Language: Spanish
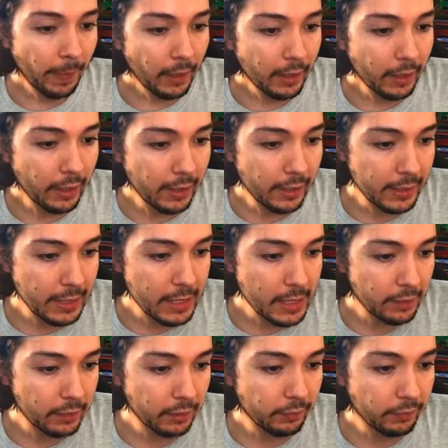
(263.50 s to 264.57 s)

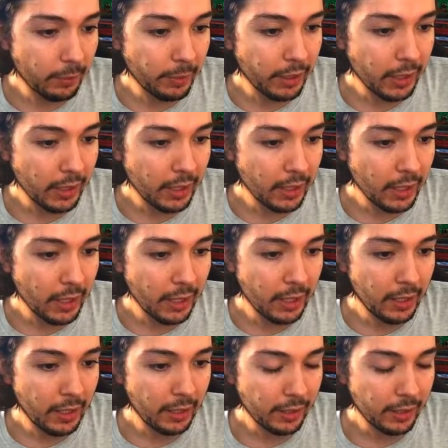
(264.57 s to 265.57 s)
Eh, nos vamos a ir aquí a